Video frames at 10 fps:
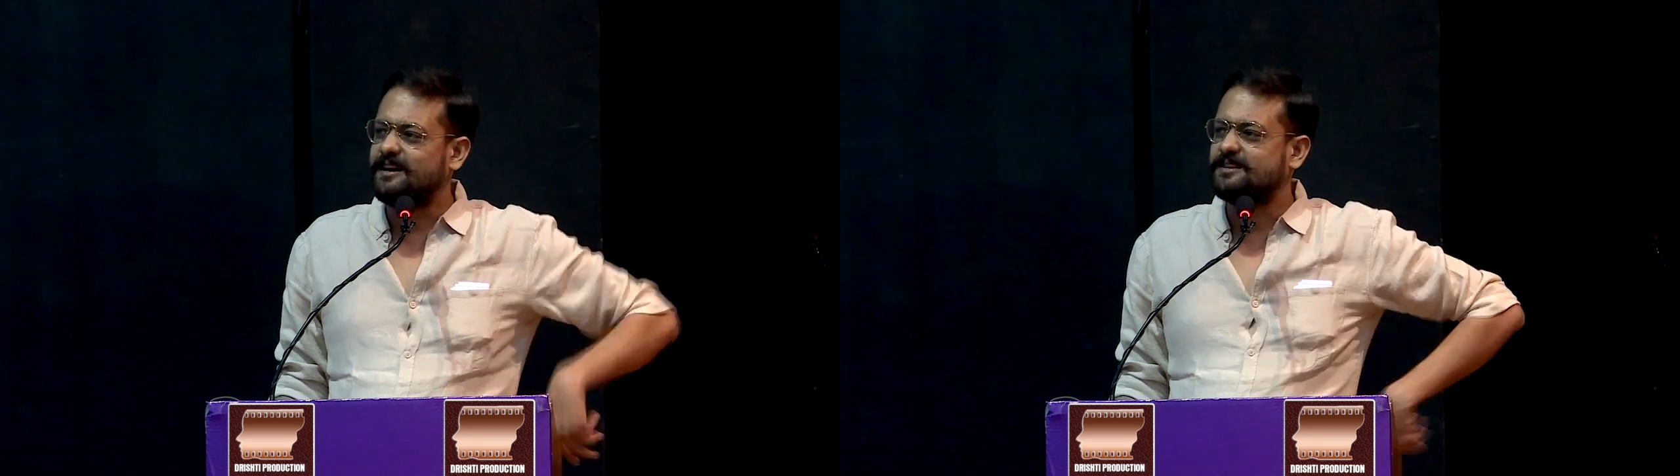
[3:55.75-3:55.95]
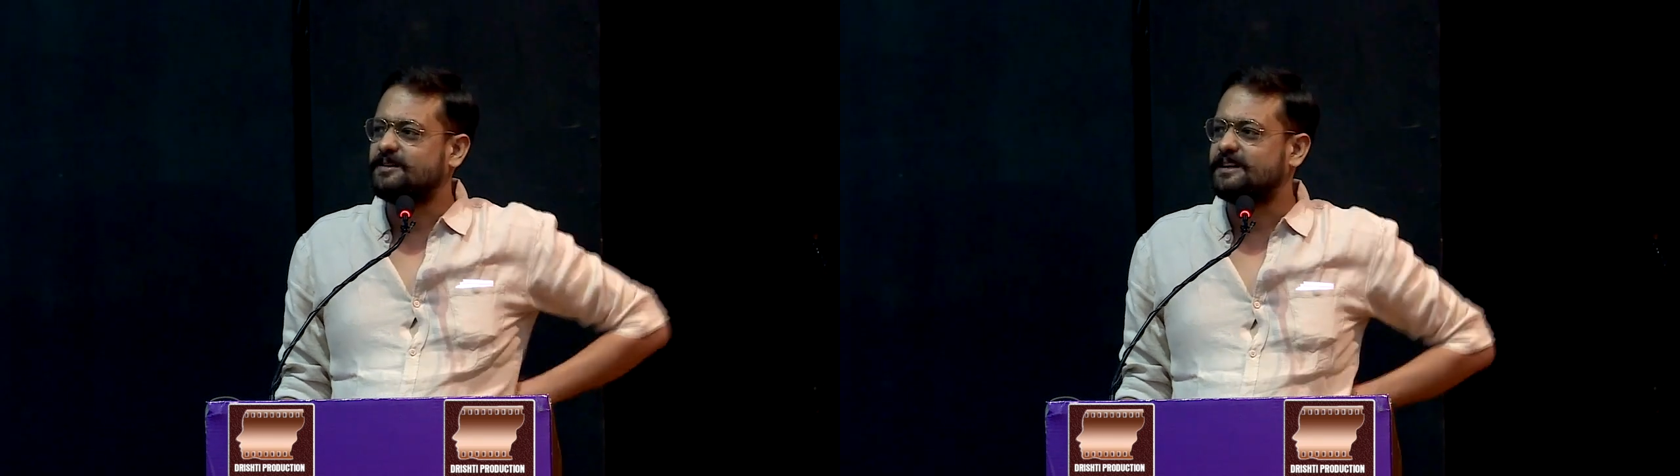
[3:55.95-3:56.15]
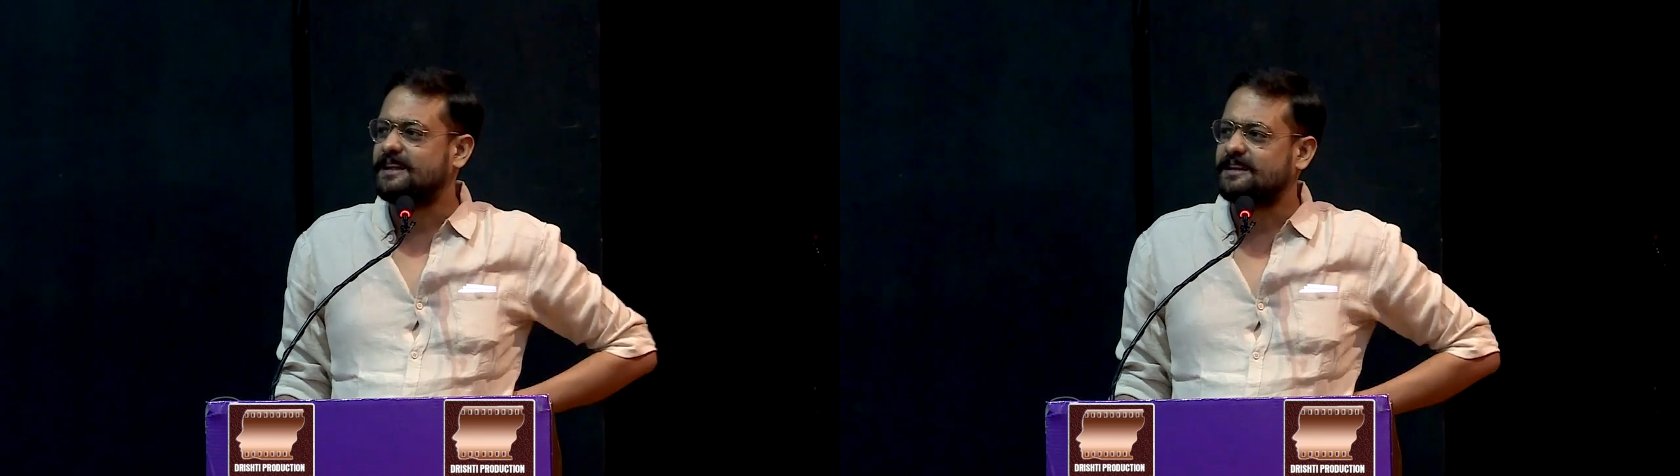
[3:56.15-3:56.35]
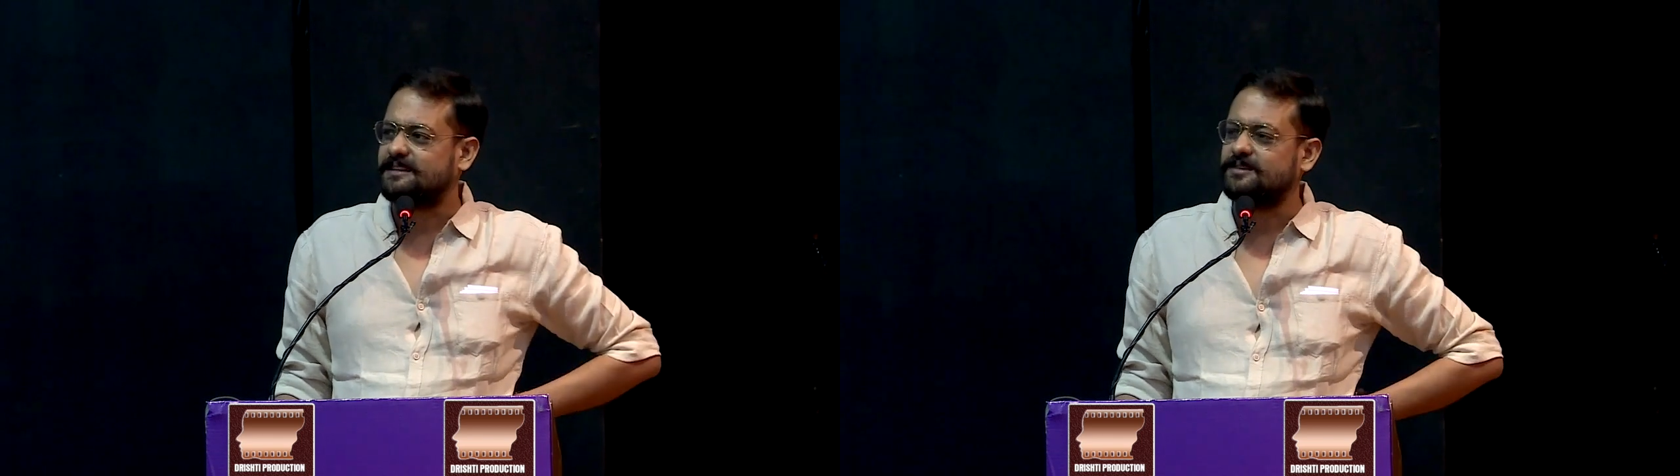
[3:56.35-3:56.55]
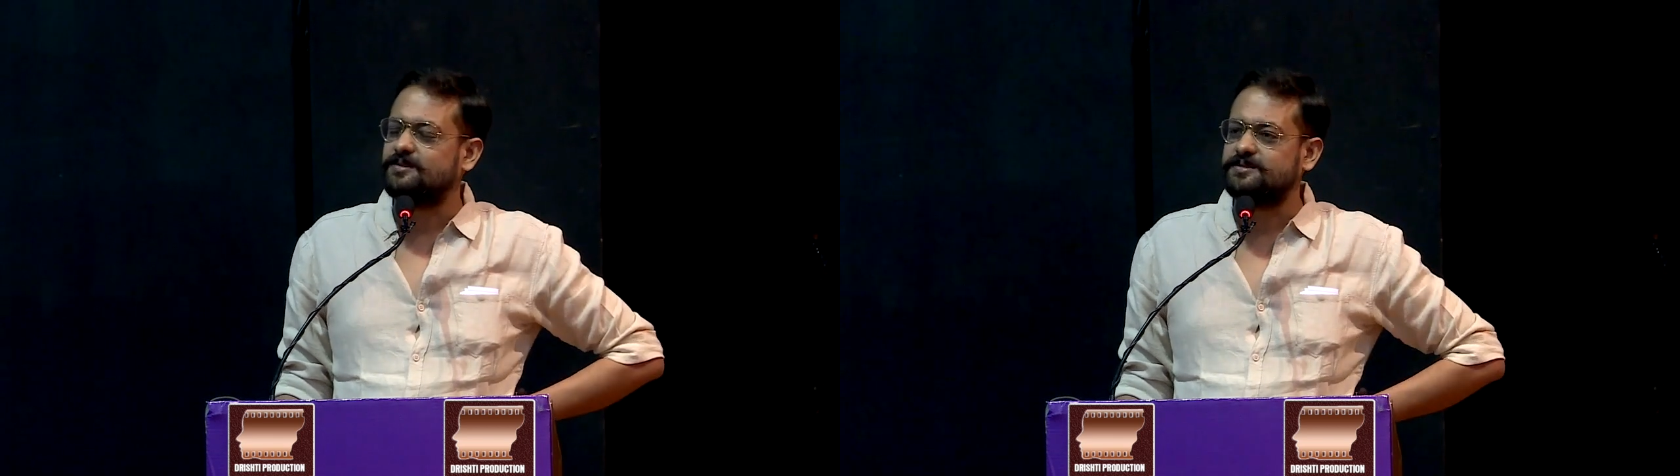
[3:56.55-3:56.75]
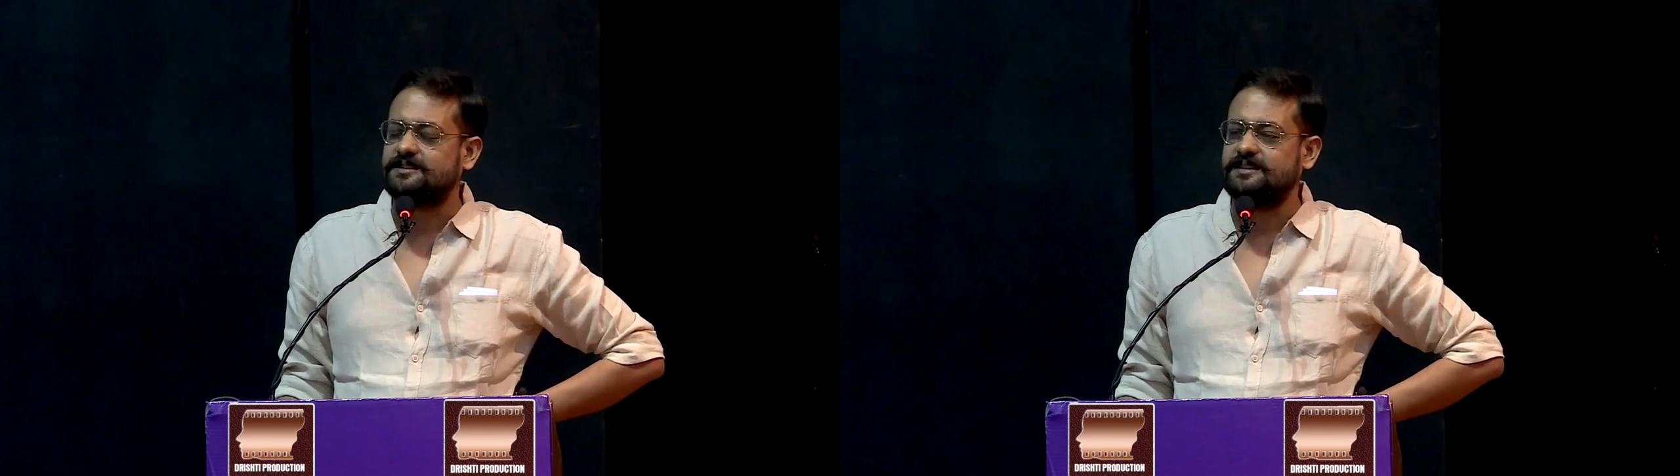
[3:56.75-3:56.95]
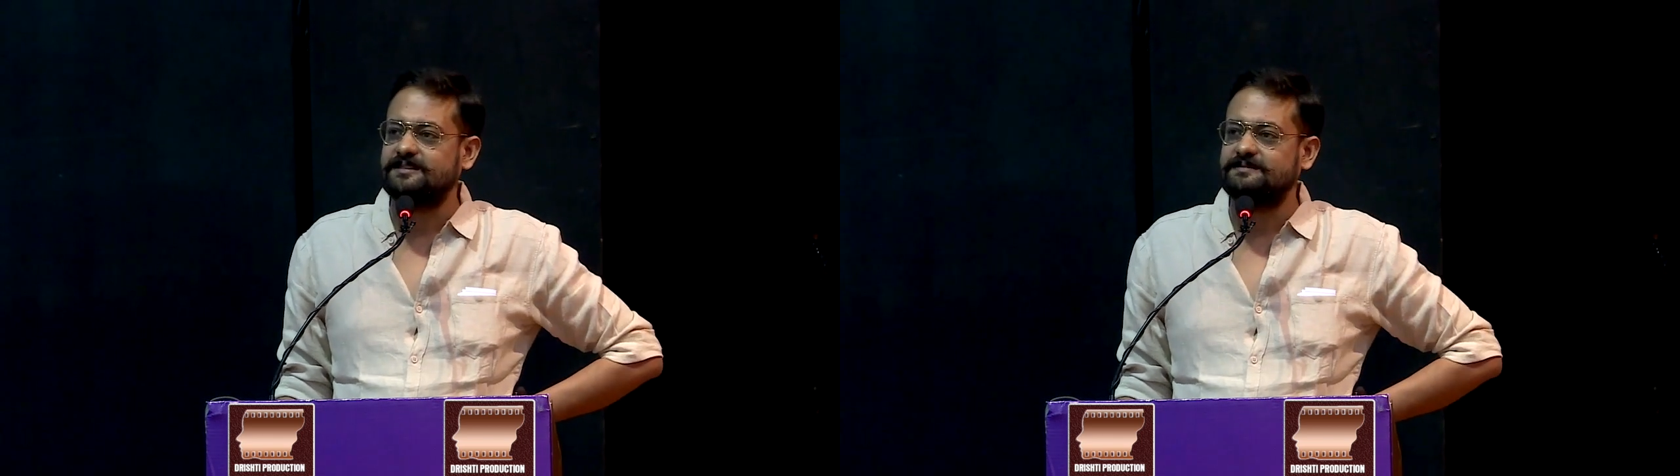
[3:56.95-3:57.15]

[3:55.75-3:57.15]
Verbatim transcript: वक्त तो कितना तंदुरुस्त थी